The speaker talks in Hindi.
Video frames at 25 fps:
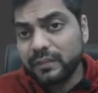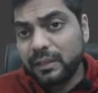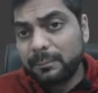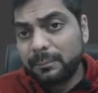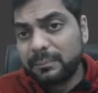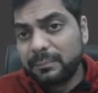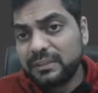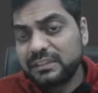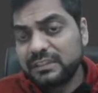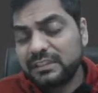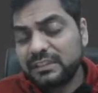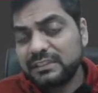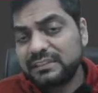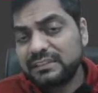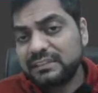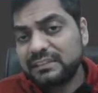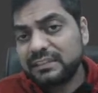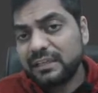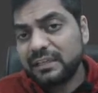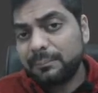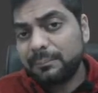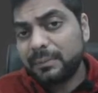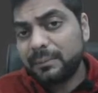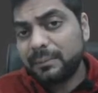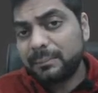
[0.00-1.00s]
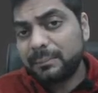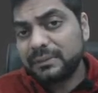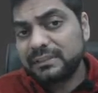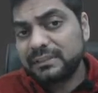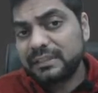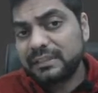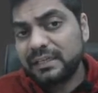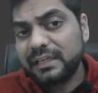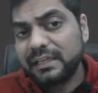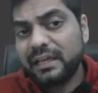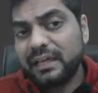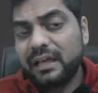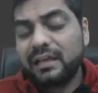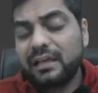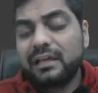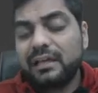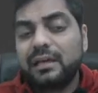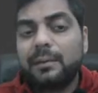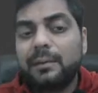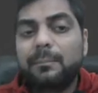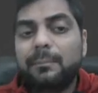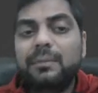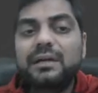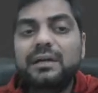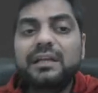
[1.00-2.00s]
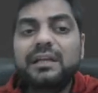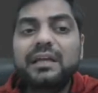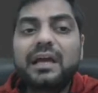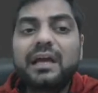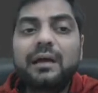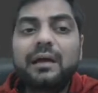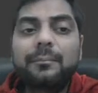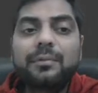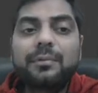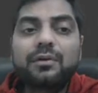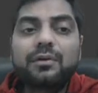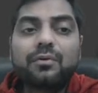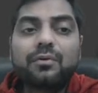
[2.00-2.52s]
बिजनेस के पर्पज से लिया बट यहाँ पर